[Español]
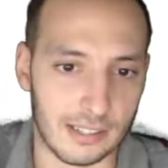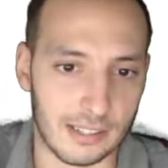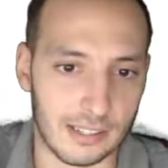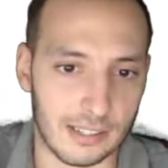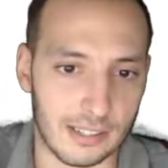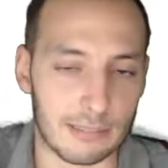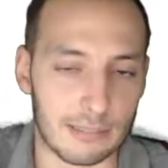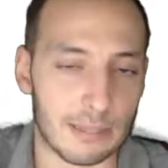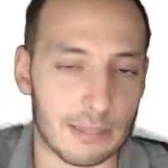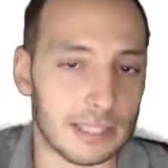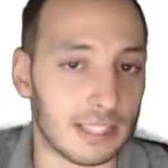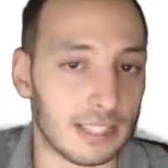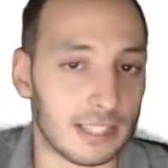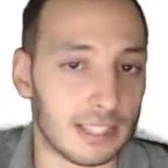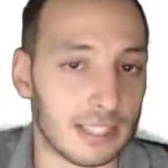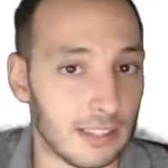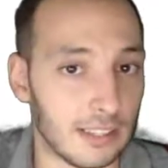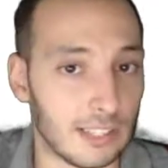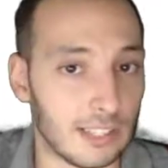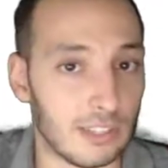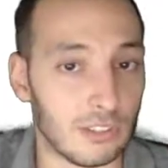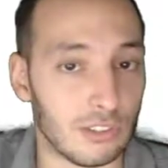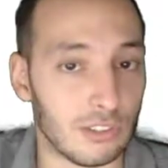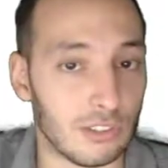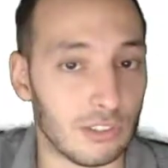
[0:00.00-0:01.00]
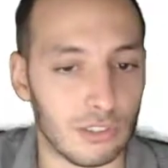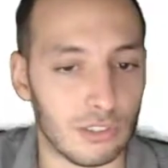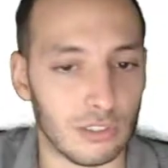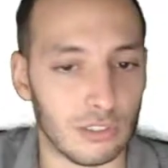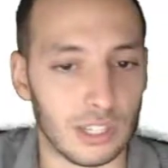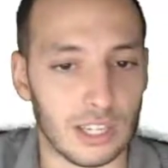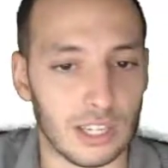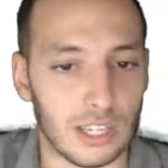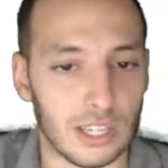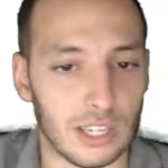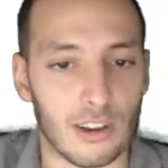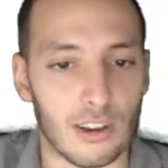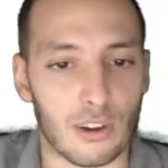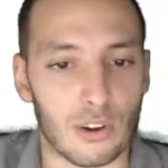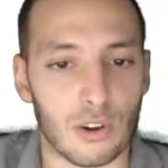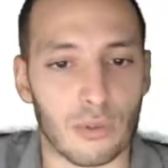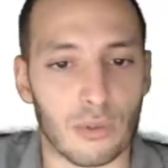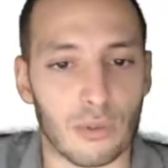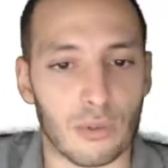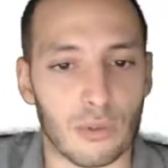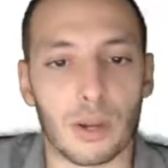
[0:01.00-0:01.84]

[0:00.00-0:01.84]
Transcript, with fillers: que es básicamente donde contiene el error.